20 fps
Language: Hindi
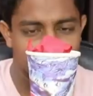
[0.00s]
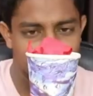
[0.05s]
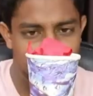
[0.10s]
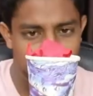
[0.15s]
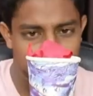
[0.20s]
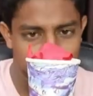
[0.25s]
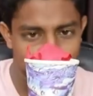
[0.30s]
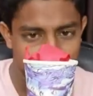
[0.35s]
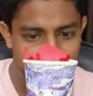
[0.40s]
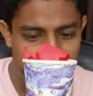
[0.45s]

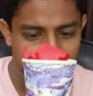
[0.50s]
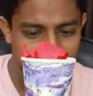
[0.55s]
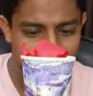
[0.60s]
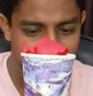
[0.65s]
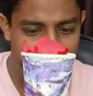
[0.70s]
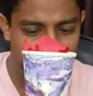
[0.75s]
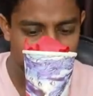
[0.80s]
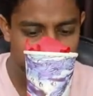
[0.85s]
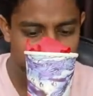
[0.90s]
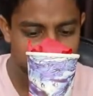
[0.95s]
रुमाल को
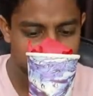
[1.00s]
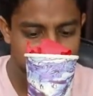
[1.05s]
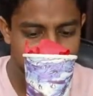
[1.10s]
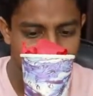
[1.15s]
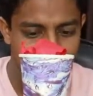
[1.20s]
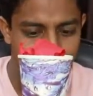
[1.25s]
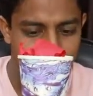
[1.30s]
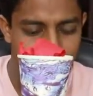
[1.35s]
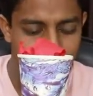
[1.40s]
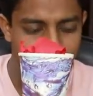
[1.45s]
निकालने की कोशिश
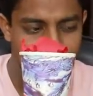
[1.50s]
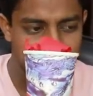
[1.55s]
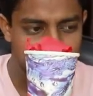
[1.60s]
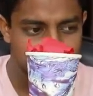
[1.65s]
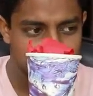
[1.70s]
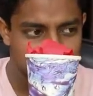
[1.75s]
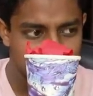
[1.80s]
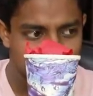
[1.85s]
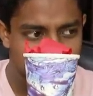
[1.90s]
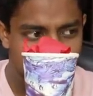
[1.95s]
करूँगा
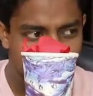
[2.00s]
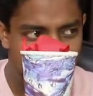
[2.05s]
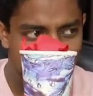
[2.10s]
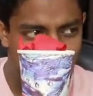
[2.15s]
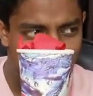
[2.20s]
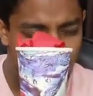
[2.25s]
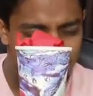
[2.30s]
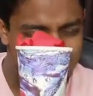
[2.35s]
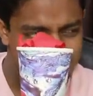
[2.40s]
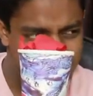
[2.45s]

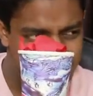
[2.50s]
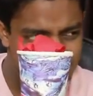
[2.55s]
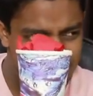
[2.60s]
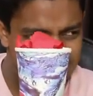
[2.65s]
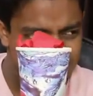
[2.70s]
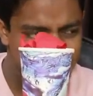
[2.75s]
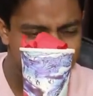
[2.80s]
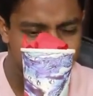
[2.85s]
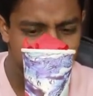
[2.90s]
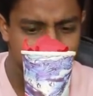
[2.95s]
वन
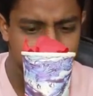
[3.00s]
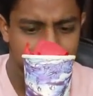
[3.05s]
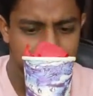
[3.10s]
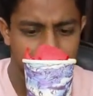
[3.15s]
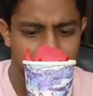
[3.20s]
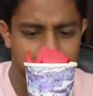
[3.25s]
सेकेंड